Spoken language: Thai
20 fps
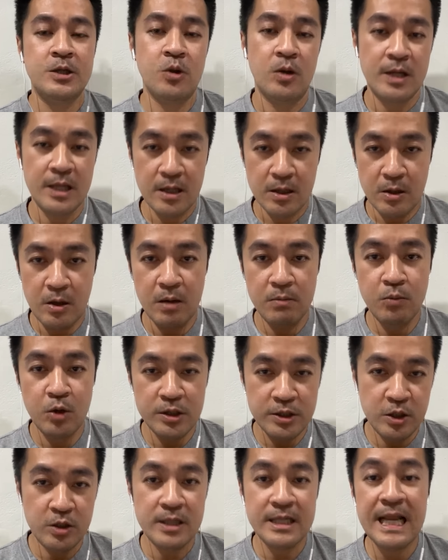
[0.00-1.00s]
ส่วนเรื่องของ
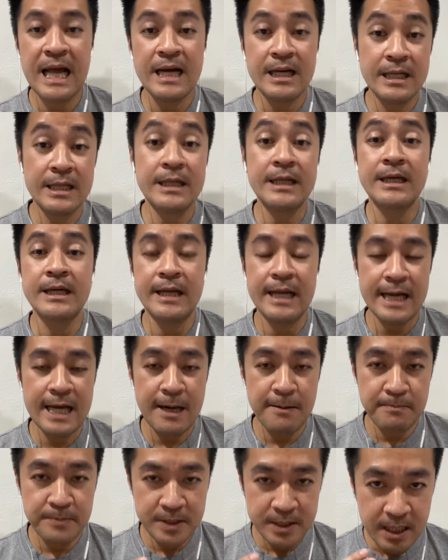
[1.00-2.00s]
บทสนทนาอื่นๆ
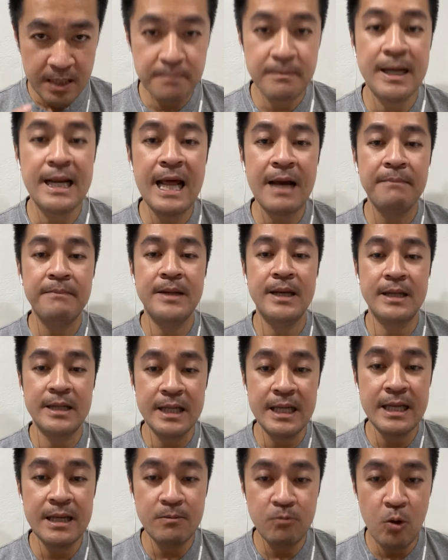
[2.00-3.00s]
นะครับเชิญไปแลกเปลี่ยน
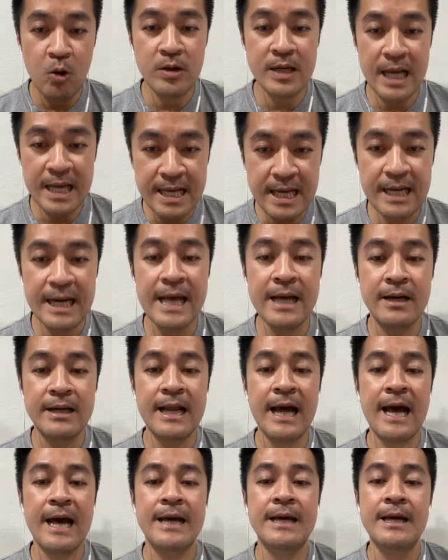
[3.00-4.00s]
ที่วงไหนอย่างไร
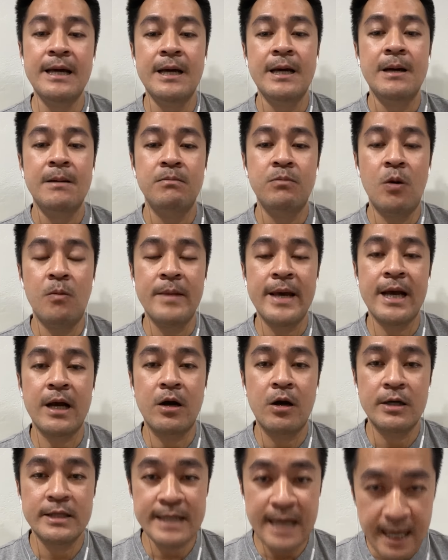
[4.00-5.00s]
ก็ได้ผมเอง
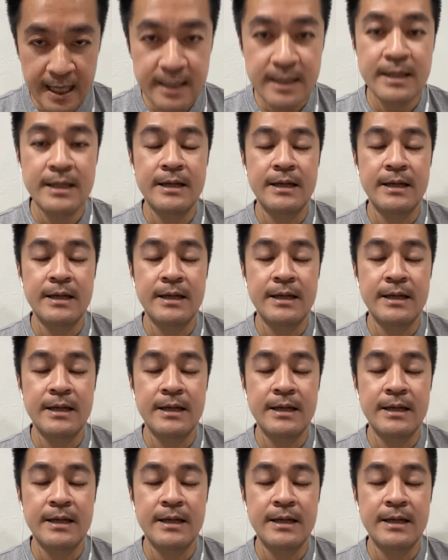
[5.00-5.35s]
ก็จะ